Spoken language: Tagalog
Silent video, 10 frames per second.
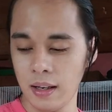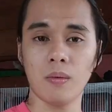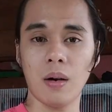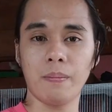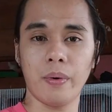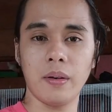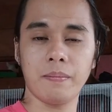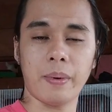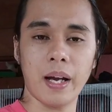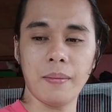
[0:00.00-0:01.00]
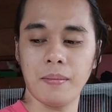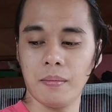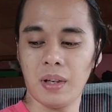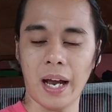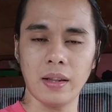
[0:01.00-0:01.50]
1.5,
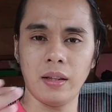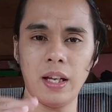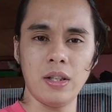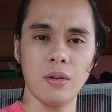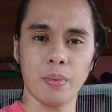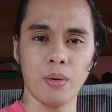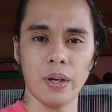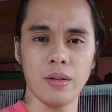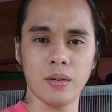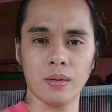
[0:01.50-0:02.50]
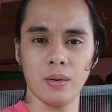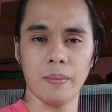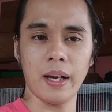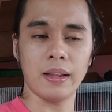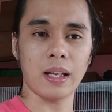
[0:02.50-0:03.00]
kahit hindi nyo punuin yung
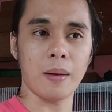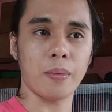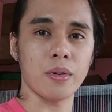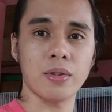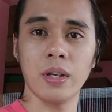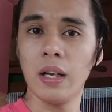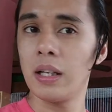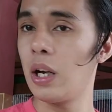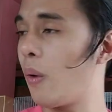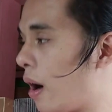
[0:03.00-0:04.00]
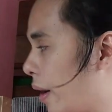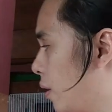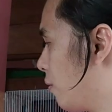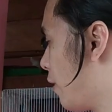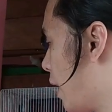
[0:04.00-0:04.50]
tubig, tapos gawa
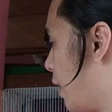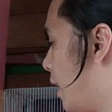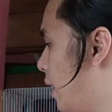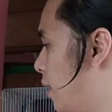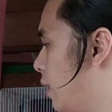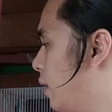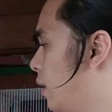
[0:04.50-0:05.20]
kayong funnel.